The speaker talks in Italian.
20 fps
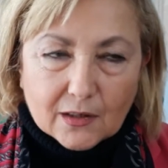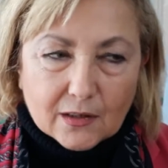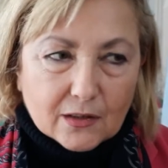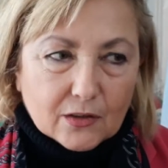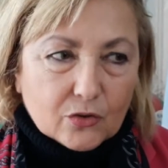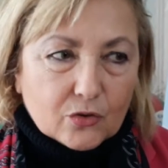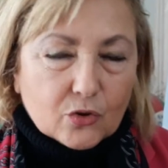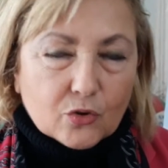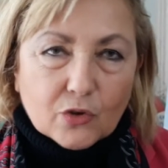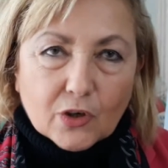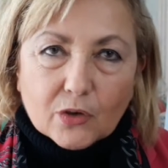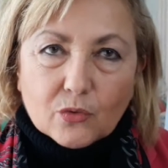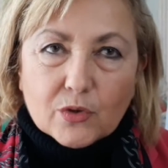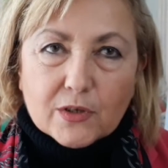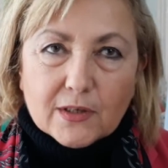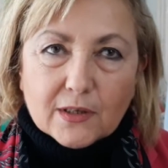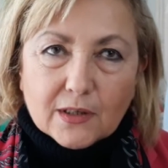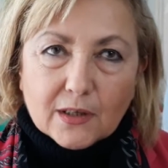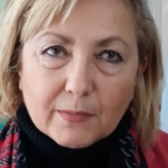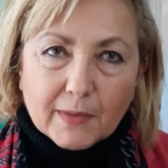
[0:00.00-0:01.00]
intorno a
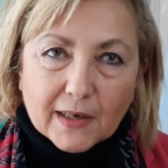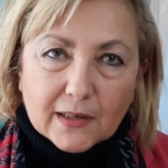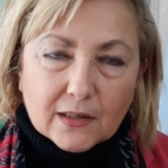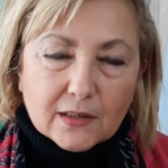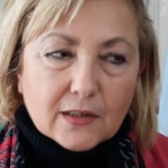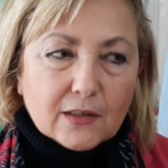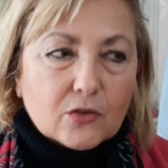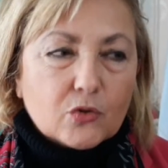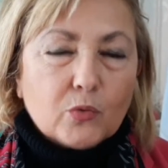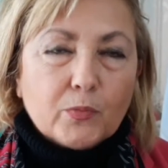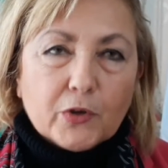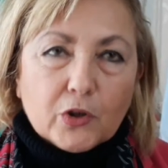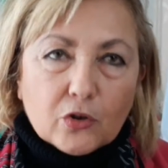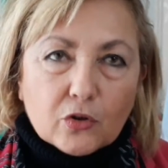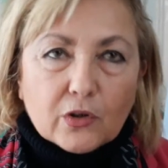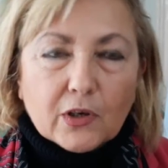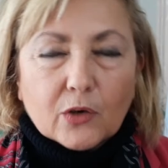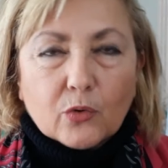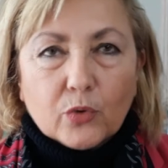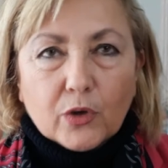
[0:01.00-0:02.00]
queste tematiche
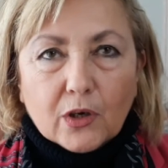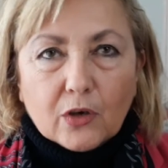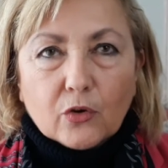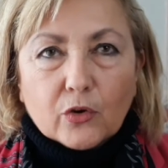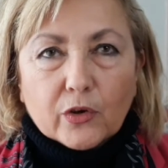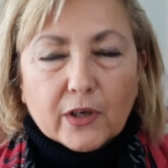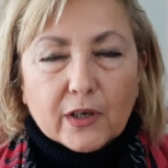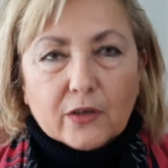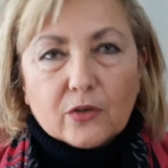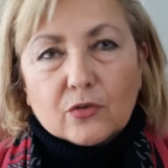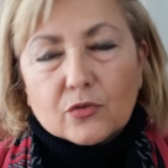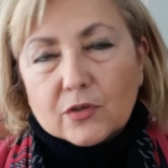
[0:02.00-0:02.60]
superiore a quello che io